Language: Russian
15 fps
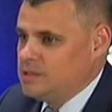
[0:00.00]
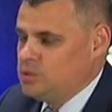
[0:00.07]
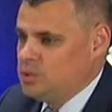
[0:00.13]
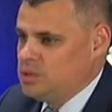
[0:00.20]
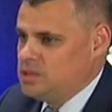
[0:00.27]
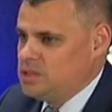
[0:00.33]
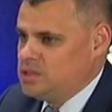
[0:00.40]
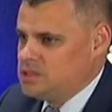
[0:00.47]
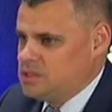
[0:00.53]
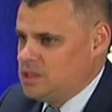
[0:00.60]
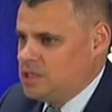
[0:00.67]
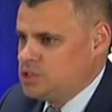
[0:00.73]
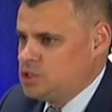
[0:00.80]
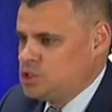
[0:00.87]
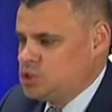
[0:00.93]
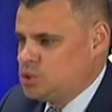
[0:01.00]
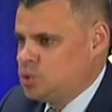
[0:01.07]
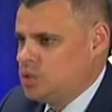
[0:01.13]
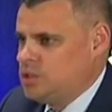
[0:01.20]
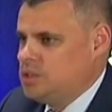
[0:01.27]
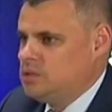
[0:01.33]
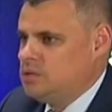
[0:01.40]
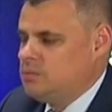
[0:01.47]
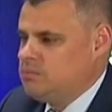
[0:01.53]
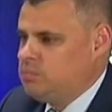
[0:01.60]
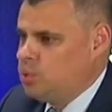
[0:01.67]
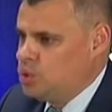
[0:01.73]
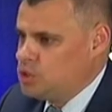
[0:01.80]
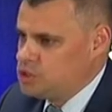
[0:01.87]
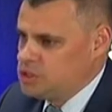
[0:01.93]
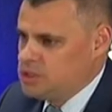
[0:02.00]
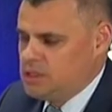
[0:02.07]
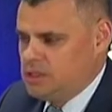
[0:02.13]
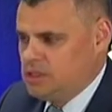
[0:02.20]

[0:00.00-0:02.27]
но это не значит, что они больше